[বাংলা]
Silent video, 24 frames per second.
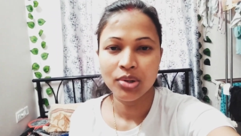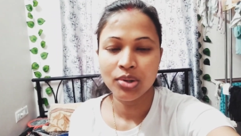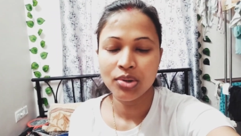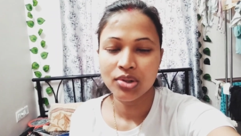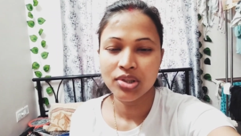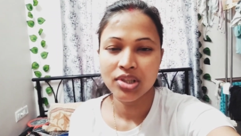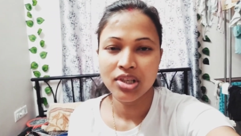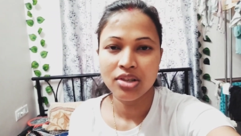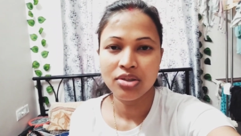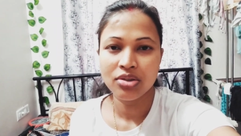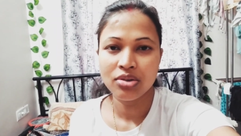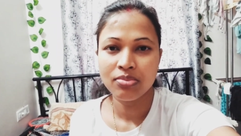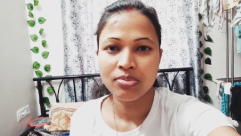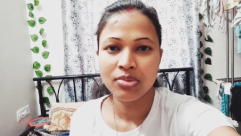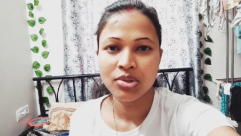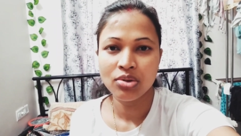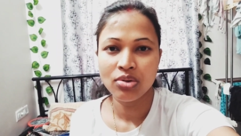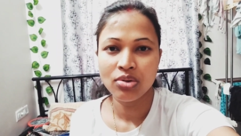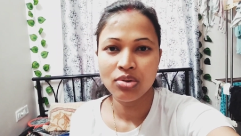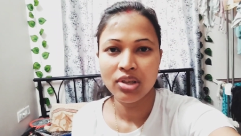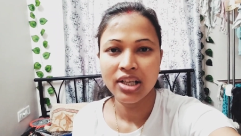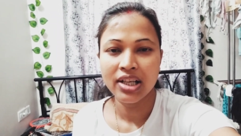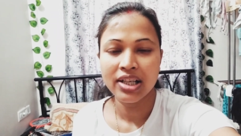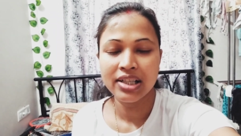দশটার সময়
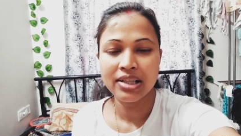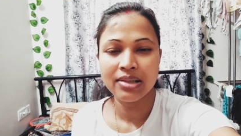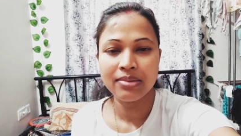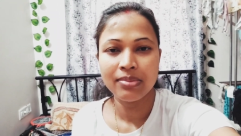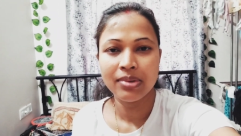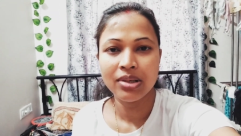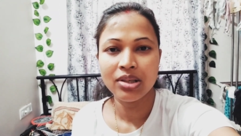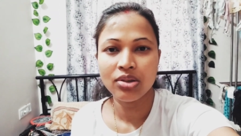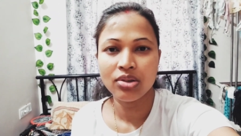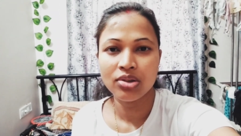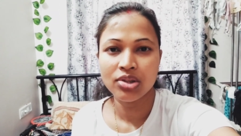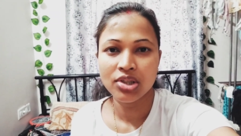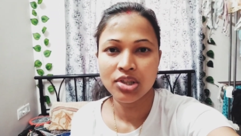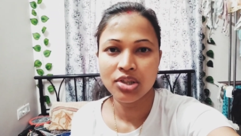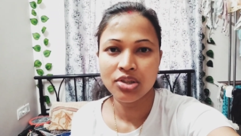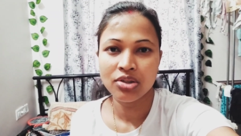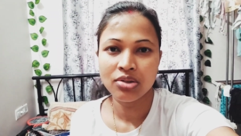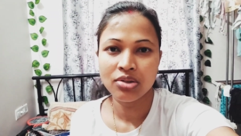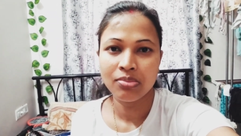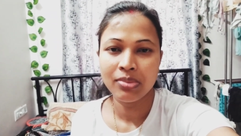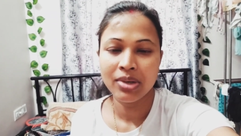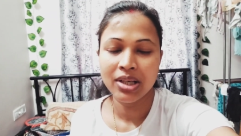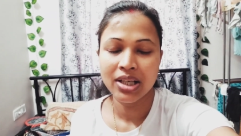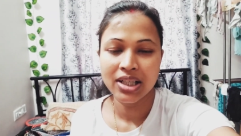চলে আসবে দশটার
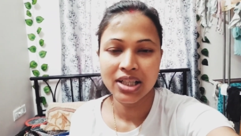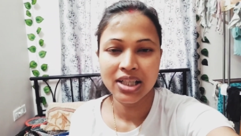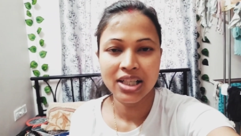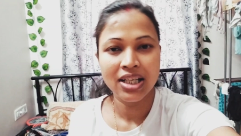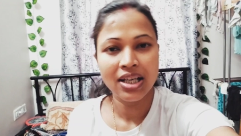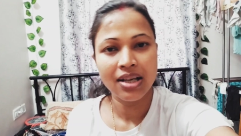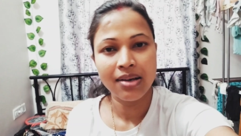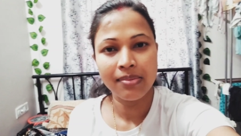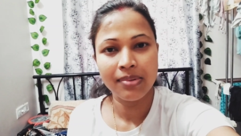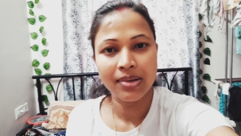সময় এসে